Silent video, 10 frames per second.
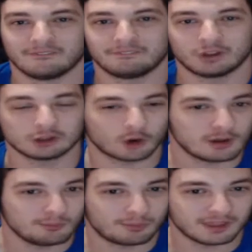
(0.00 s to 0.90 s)
No te lo
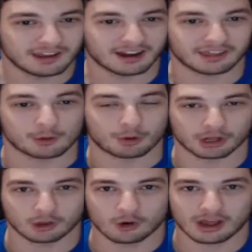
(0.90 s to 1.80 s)
impide nadie, ¿por
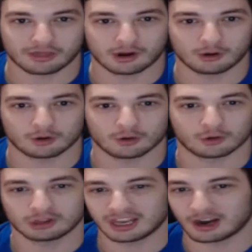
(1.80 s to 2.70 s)
qué tengo que hacerlo yo?
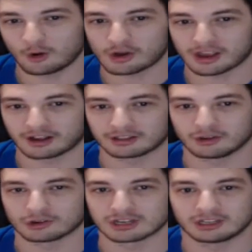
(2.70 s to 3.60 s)
No tiene lógica,
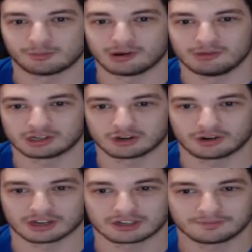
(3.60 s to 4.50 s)
tío, ese tipo de
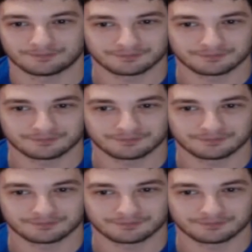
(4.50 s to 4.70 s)
misiones.